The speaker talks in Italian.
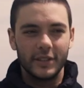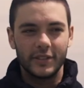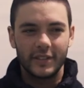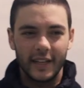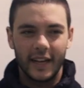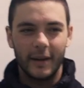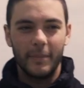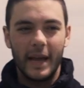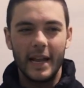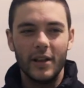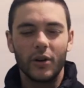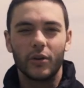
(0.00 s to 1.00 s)
di stare
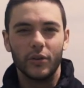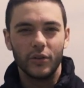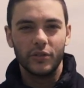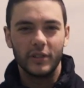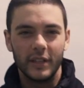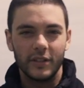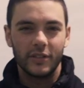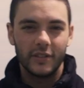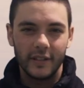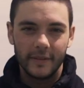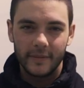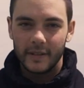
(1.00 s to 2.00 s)
meglio con noi
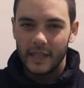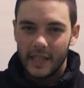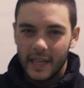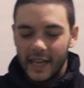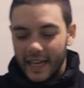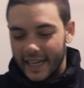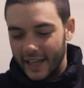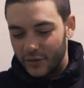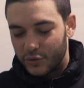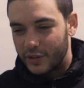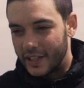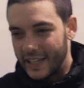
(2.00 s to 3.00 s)
stessi, che non
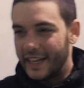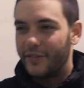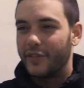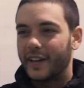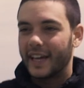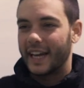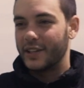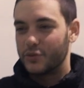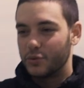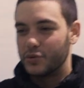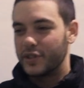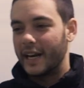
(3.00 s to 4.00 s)
significa
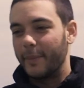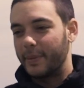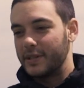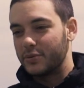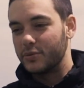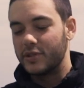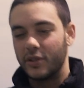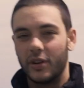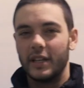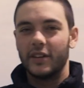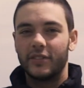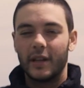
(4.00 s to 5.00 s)
raggiungere la presunzione
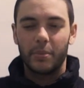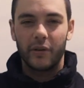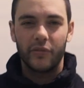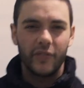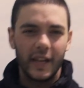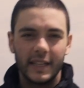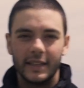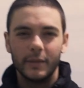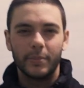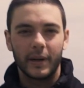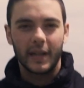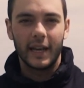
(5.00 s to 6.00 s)
di essere perfetti,
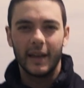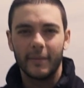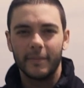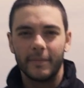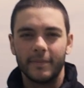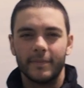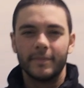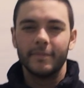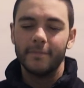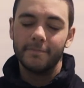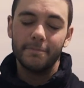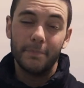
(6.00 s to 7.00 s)
perché
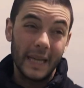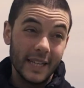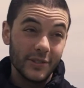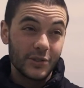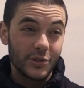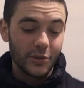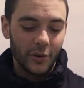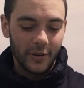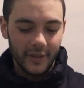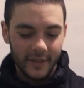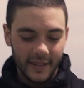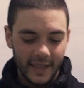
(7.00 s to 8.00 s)
penso
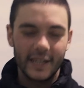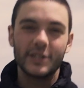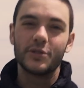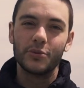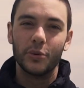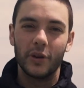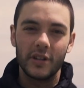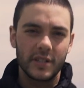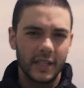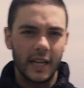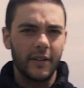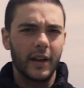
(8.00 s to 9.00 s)
che nessuno
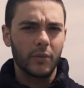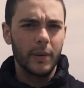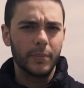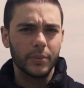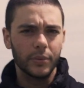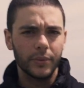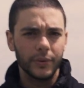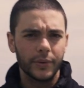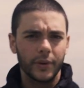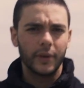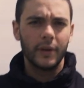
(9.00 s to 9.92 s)
riesca ad arrivare a quel punto.